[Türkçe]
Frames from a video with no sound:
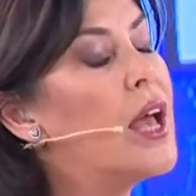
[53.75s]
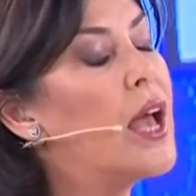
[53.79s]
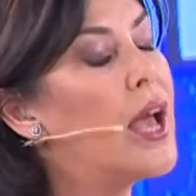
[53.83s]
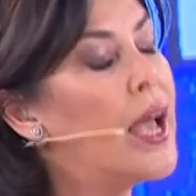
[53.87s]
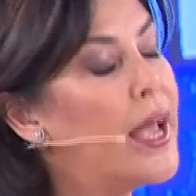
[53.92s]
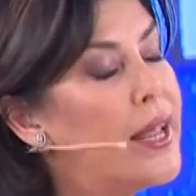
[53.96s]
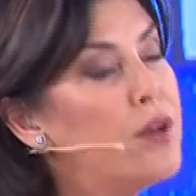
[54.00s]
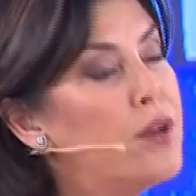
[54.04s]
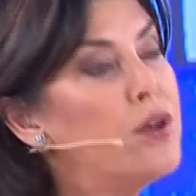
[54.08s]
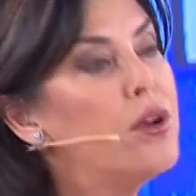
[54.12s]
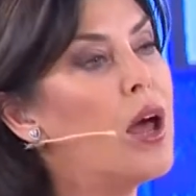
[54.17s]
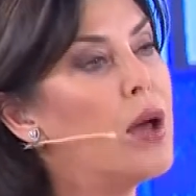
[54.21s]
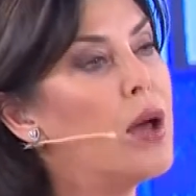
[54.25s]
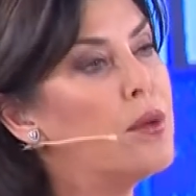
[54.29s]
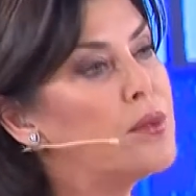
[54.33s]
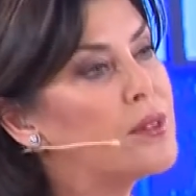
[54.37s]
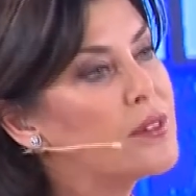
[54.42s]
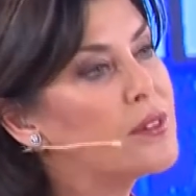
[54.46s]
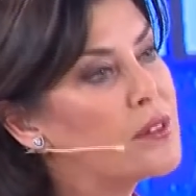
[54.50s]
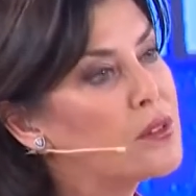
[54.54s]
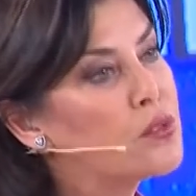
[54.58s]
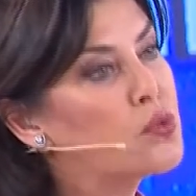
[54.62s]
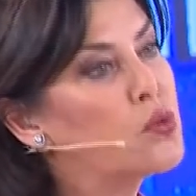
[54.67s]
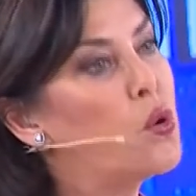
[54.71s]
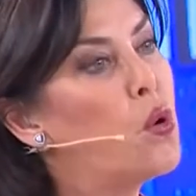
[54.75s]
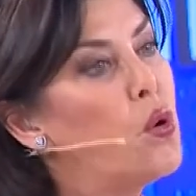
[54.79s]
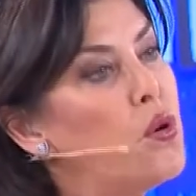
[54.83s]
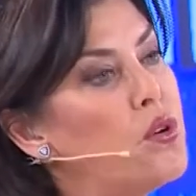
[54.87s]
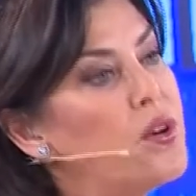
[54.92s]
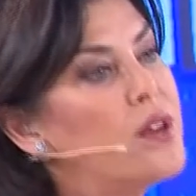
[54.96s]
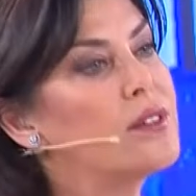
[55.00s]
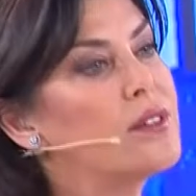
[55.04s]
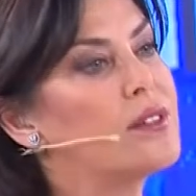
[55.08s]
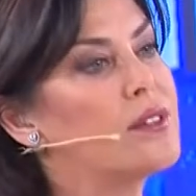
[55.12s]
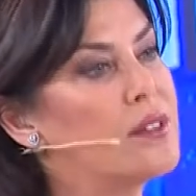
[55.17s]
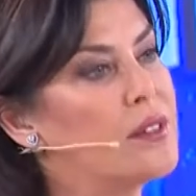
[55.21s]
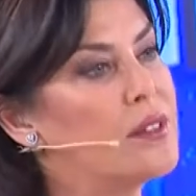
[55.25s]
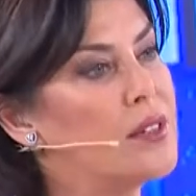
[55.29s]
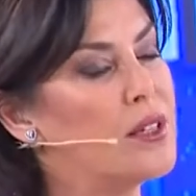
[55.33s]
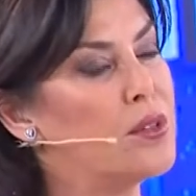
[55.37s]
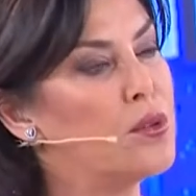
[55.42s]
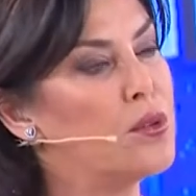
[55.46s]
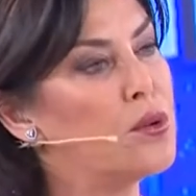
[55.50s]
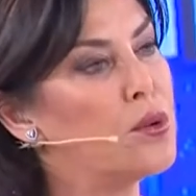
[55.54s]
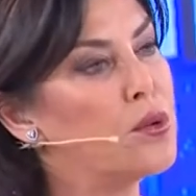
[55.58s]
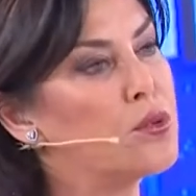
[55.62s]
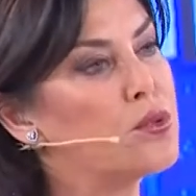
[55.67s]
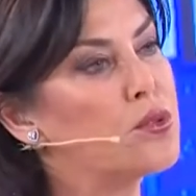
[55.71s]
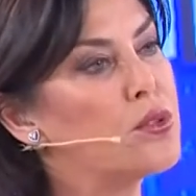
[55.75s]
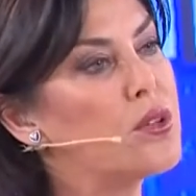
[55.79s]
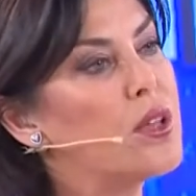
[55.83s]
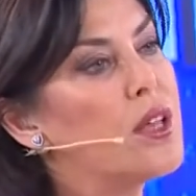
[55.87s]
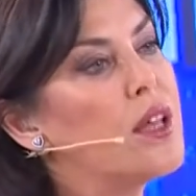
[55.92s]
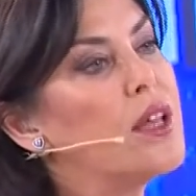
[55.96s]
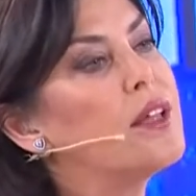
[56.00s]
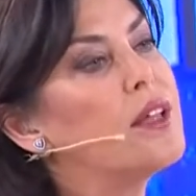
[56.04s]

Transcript: En önemlisi sonrasında ne oldu?